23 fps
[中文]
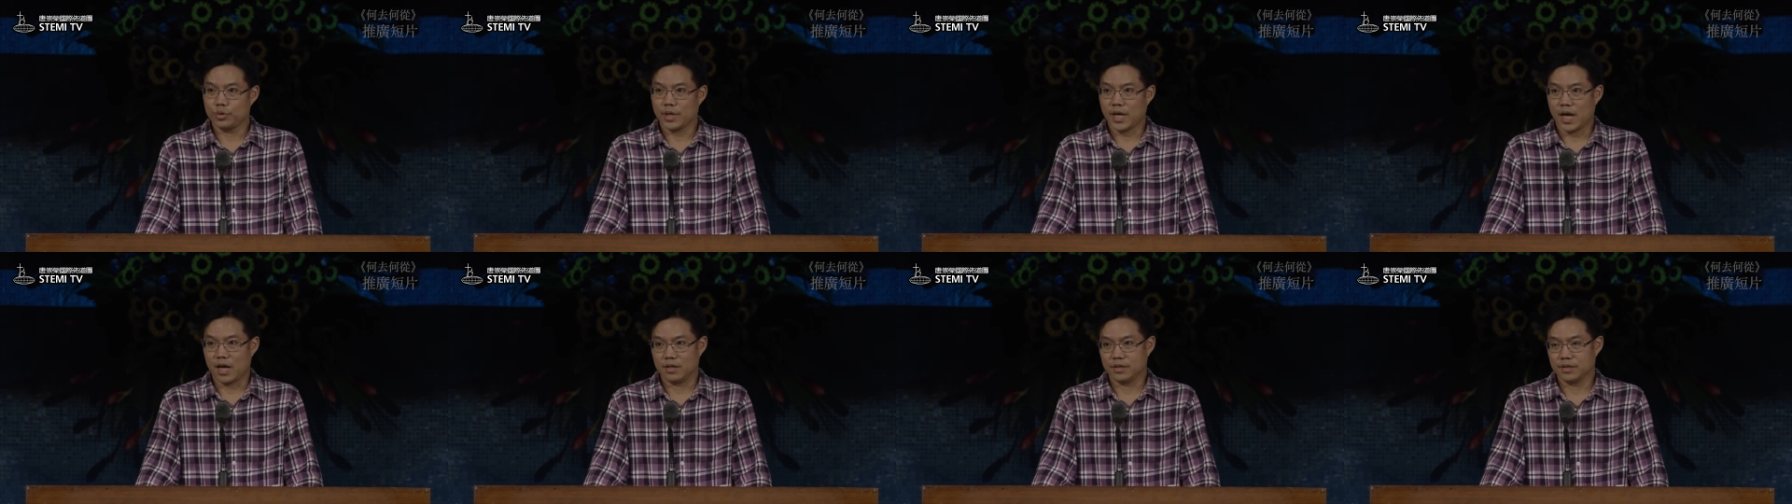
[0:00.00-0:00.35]

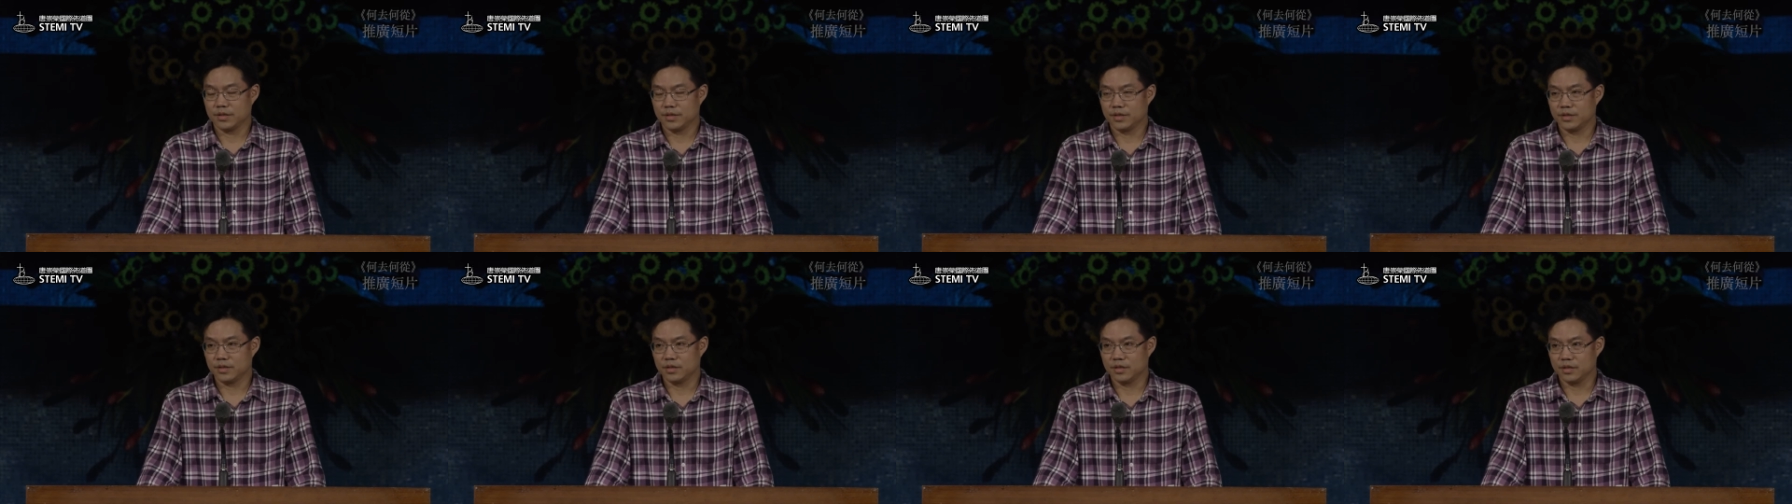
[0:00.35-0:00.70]
量
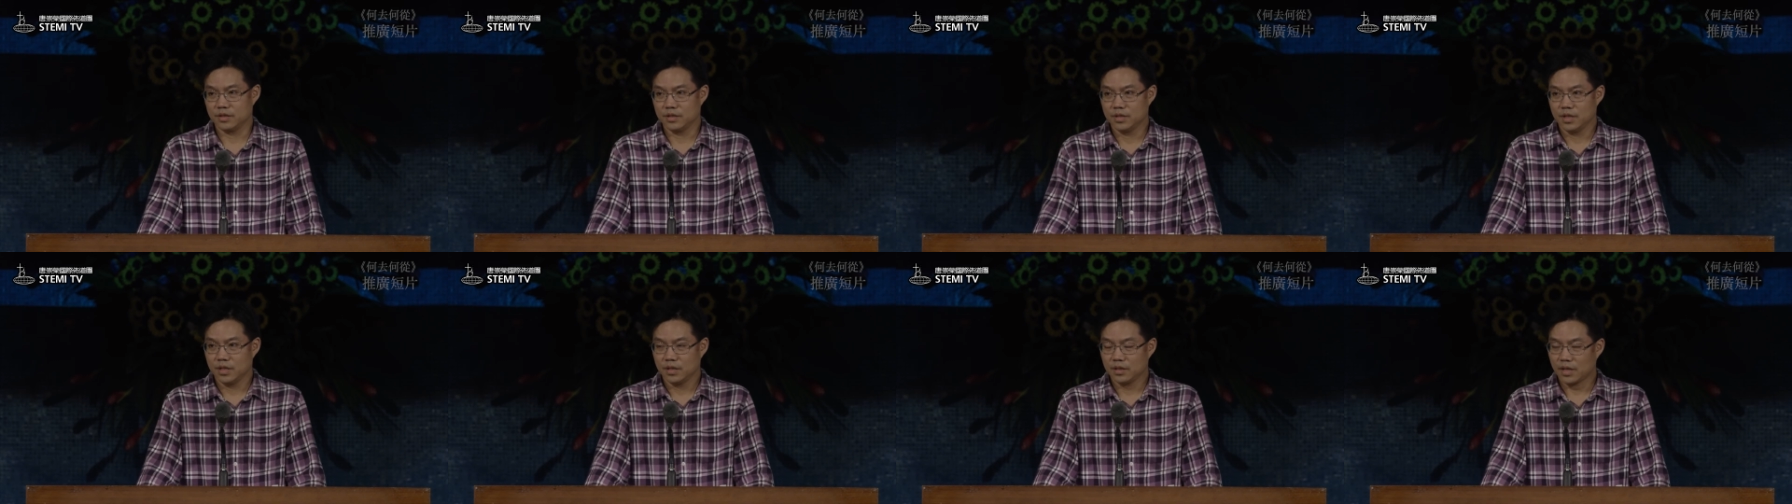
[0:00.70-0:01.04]
是
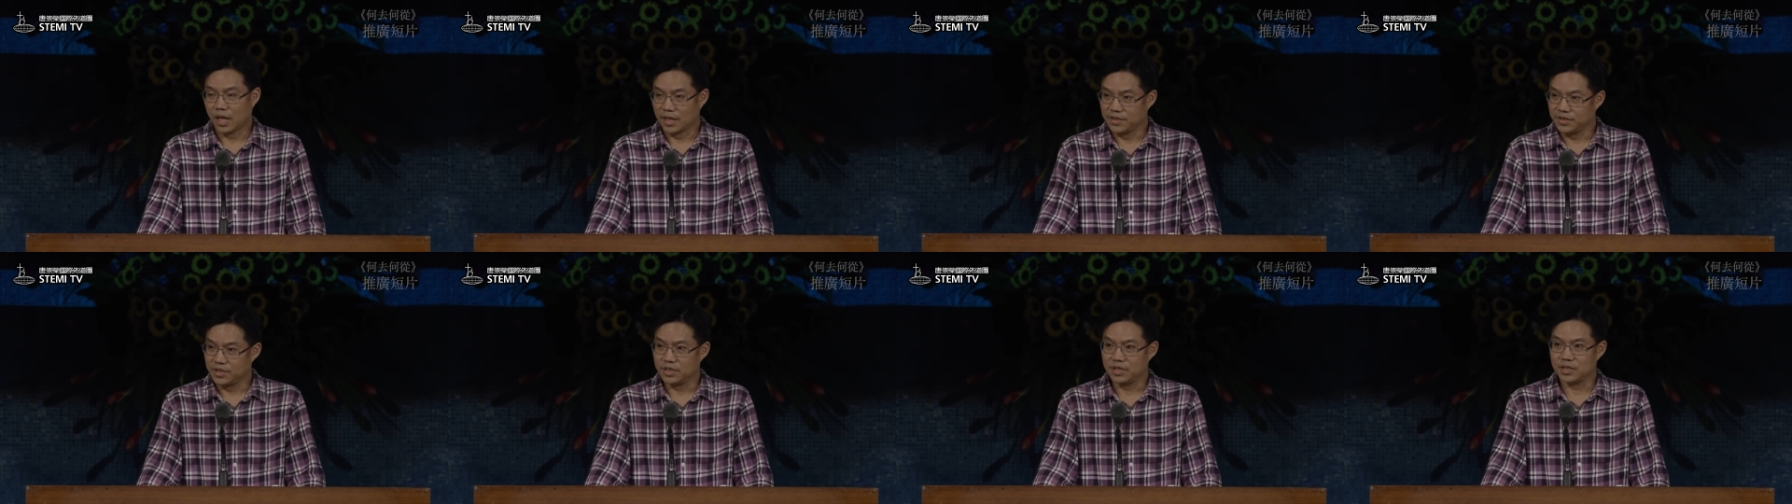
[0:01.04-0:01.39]

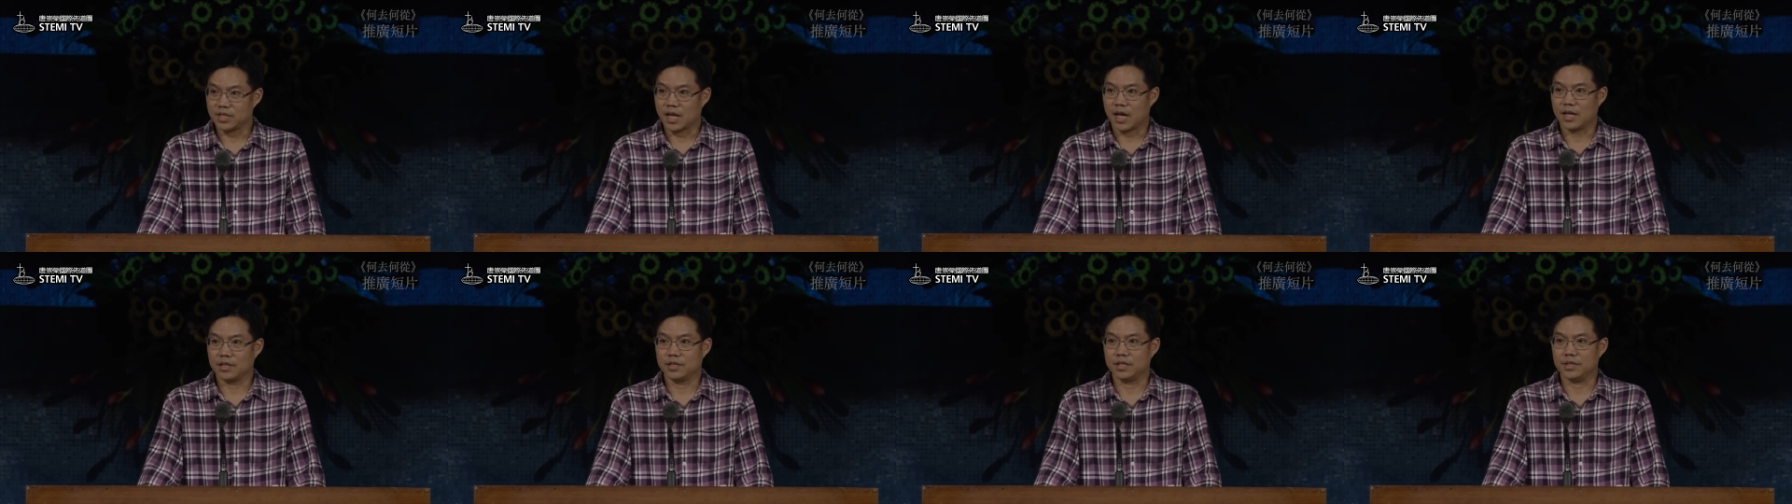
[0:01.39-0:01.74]
单亲
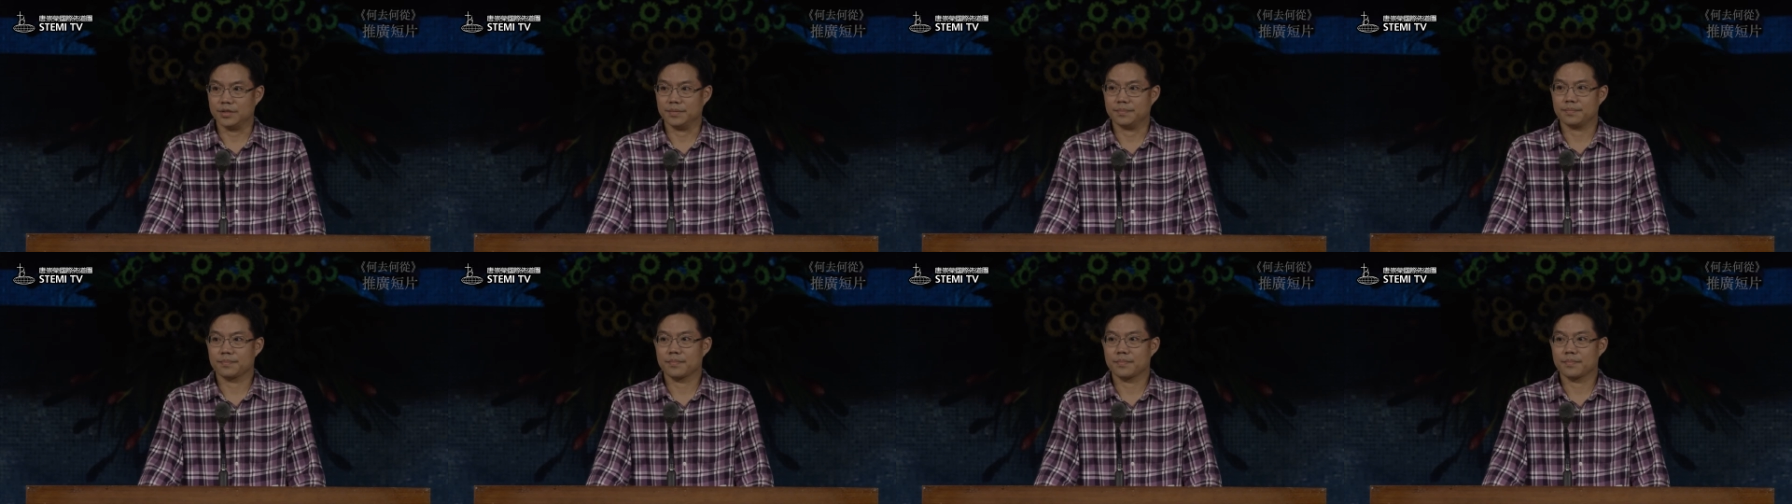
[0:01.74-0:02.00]
家庭，